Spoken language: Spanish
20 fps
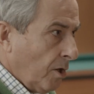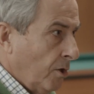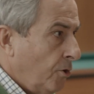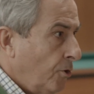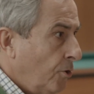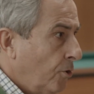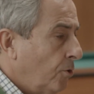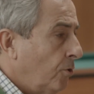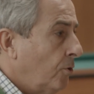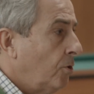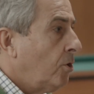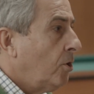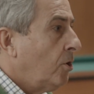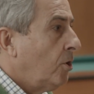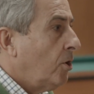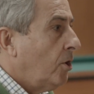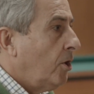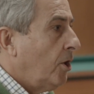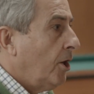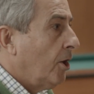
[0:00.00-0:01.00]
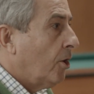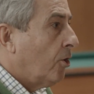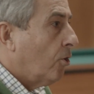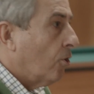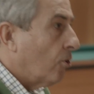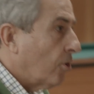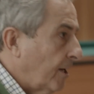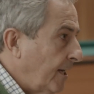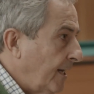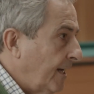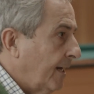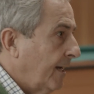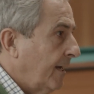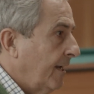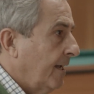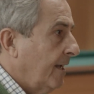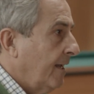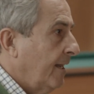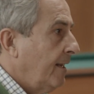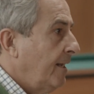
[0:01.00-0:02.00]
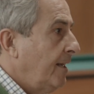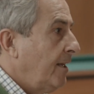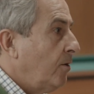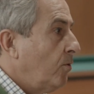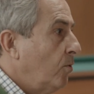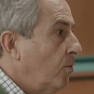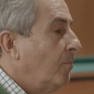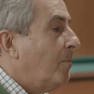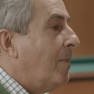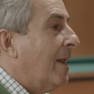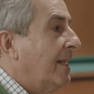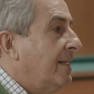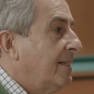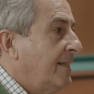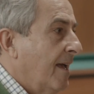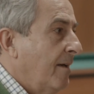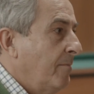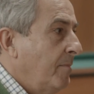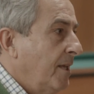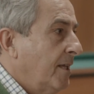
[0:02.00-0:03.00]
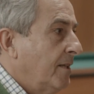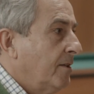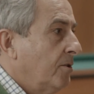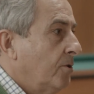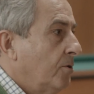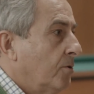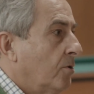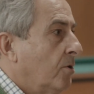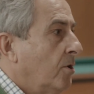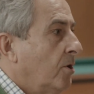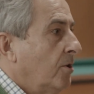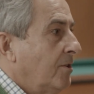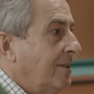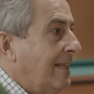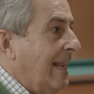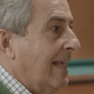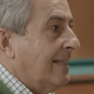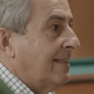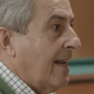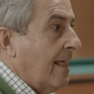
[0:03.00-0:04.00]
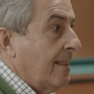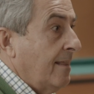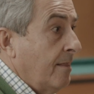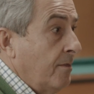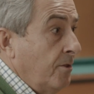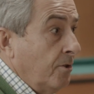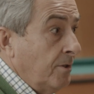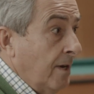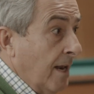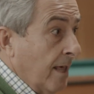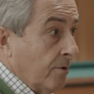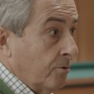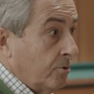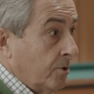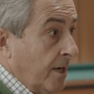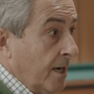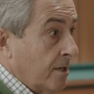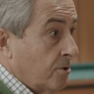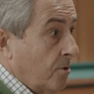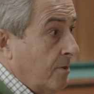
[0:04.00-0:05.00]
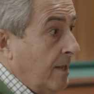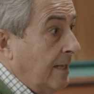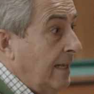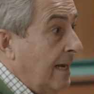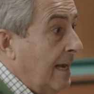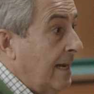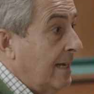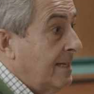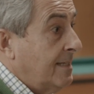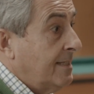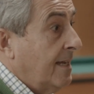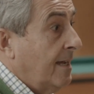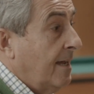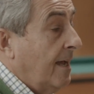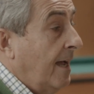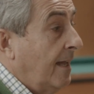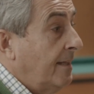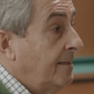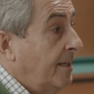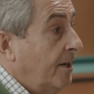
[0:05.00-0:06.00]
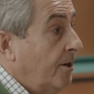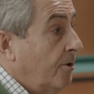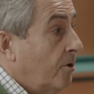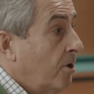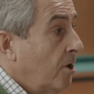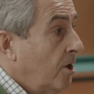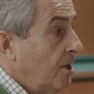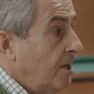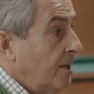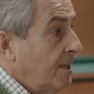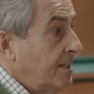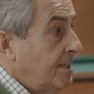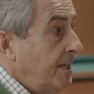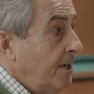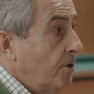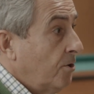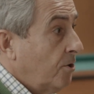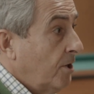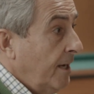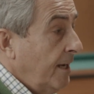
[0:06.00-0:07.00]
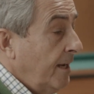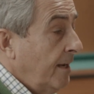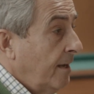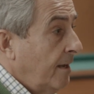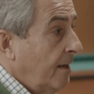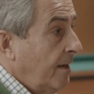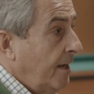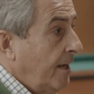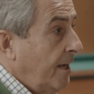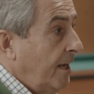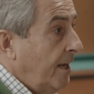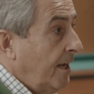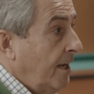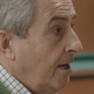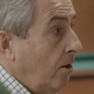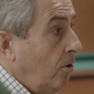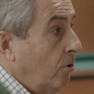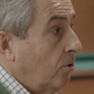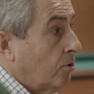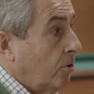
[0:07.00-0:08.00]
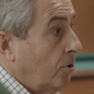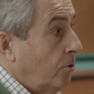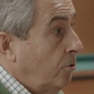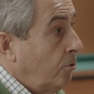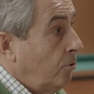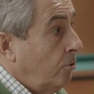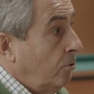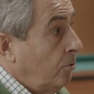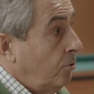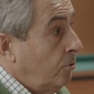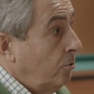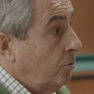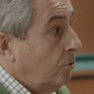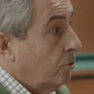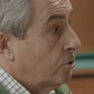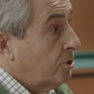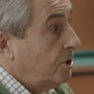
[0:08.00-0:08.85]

no eh, corrige ningún planteamiento de la tradición de la doctrina social de la Iglesia anterior, sino que eh, nos